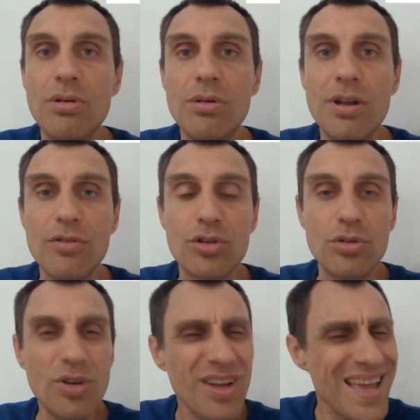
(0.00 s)

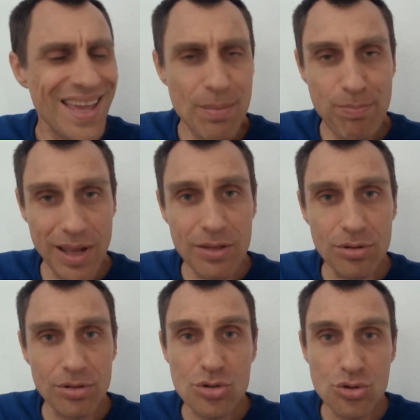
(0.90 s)
l'avortement et plein
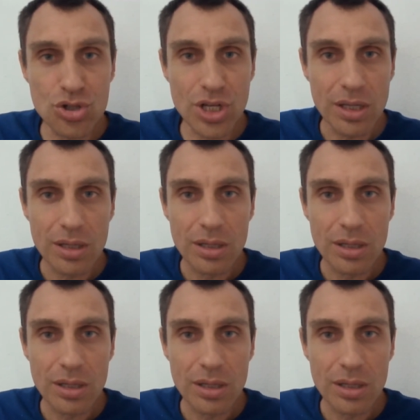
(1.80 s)
d'autres sujets.